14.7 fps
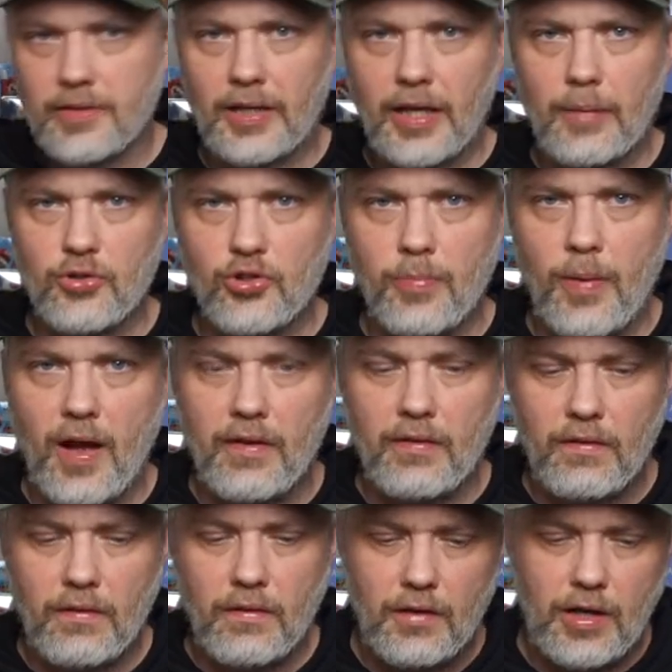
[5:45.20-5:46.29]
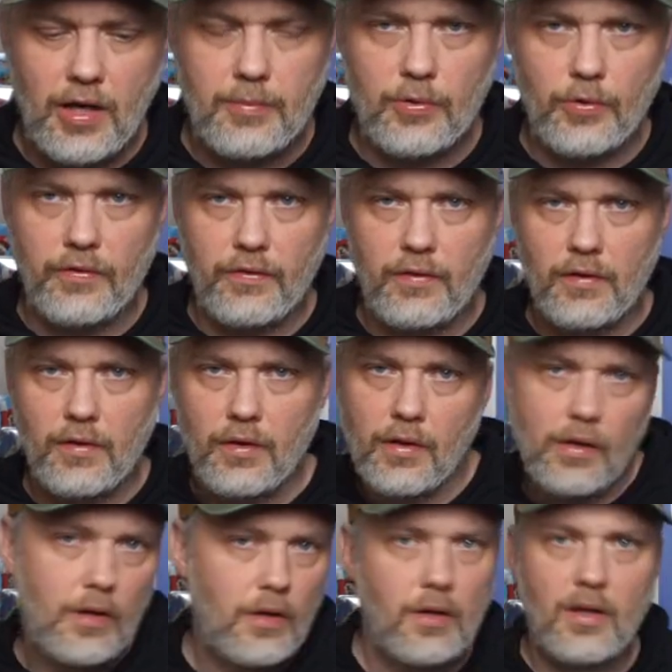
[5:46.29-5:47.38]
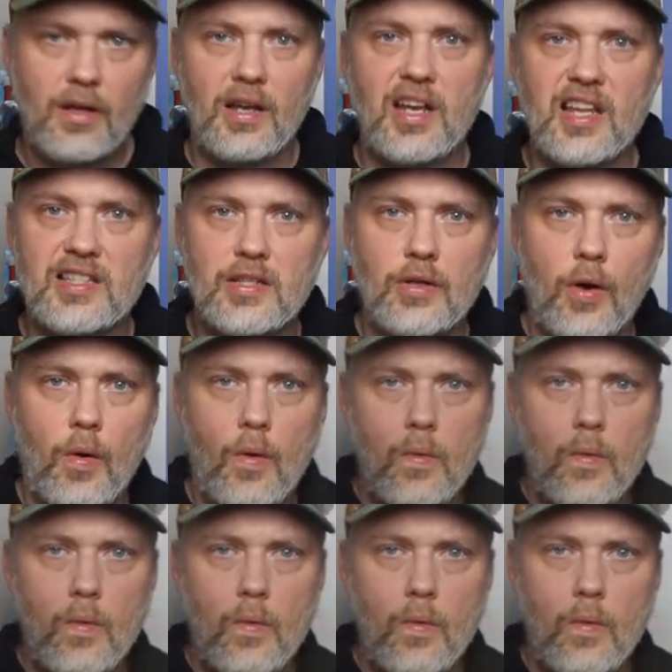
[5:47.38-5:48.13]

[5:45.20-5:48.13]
Ich habe Spaß. Ich habe Lust. Let's go.